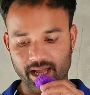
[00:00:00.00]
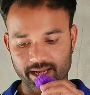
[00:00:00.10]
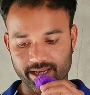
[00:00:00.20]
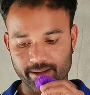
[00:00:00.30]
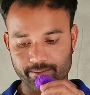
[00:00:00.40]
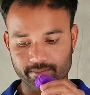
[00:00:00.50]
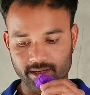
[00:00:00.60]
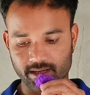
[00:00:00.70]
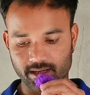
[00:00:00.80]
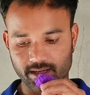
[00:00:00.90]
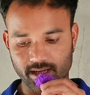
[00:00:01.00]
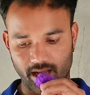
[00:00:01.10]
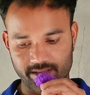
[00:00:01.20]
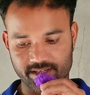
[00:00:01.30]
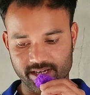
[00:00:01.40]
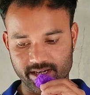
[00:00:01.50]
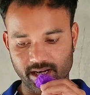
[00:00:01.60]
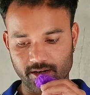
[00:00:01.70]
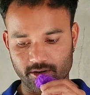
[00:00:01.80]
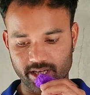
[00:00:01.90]
आगे
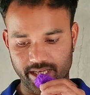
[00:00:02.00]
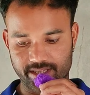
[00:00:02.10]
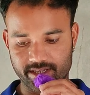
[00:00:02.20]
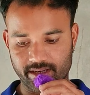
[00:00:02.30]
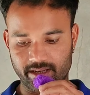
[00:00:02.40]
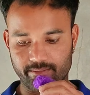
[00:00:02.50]
जनरल नॉलेज